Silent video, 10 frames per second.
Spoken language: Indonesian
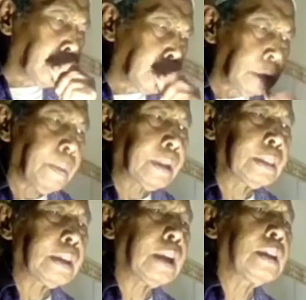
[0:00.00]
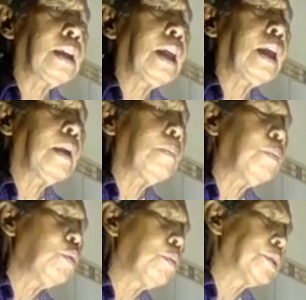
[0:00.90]
ujungnya berarti kaki
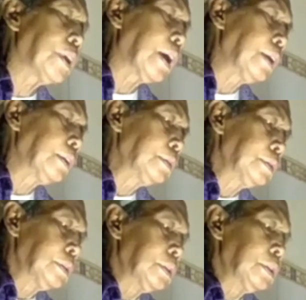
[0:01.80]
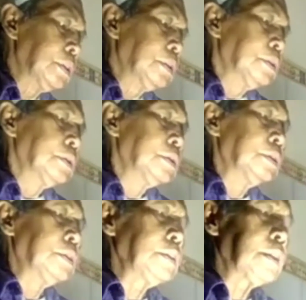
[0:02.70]
lebur besar
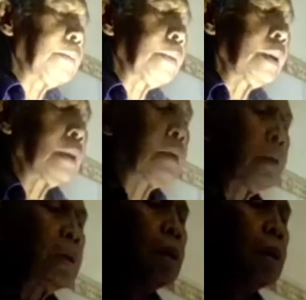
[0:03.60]
jadi sampai ini